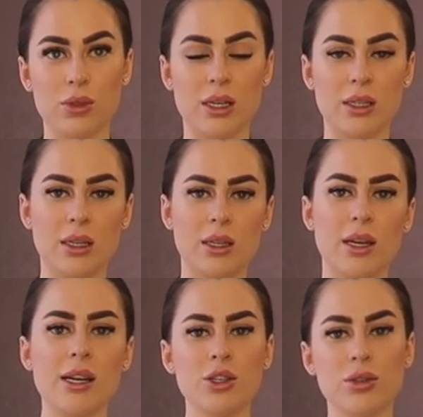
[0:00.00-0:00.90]
вот когда на
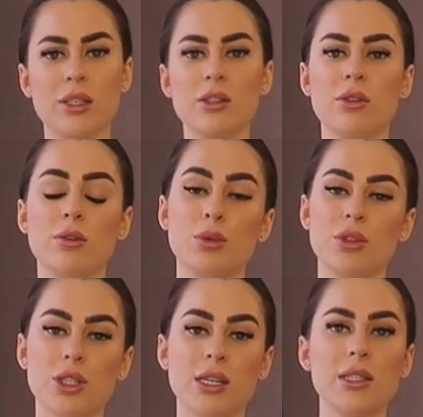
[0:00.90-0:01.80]
дачу еду или в
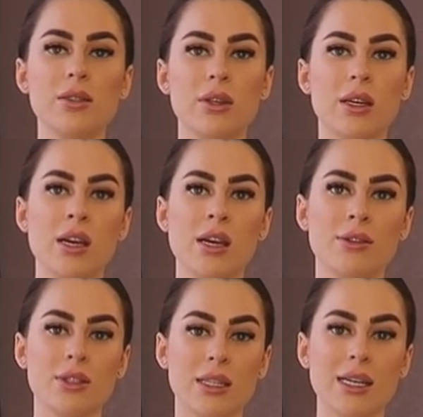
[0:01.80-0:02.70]
путешествие,
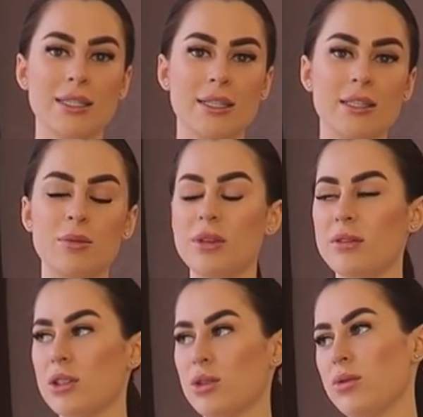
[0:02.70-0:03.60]
всегда здесь
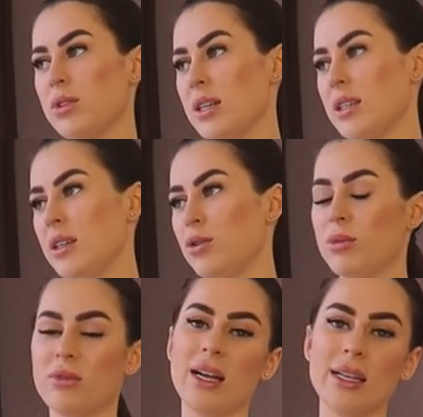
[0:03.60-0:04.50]
перевожу всякие
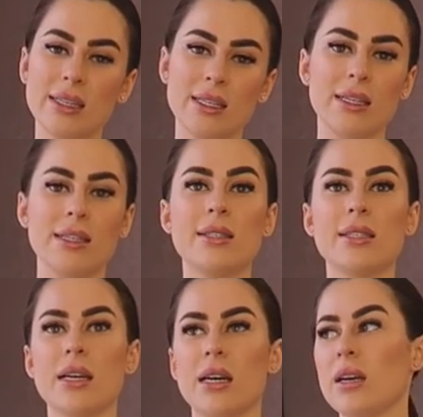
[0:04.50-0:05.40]
умывалки для
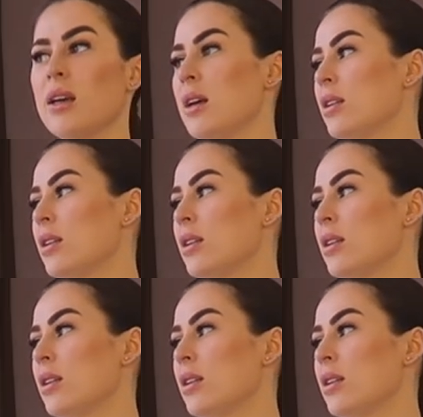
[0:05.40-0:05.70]
лица,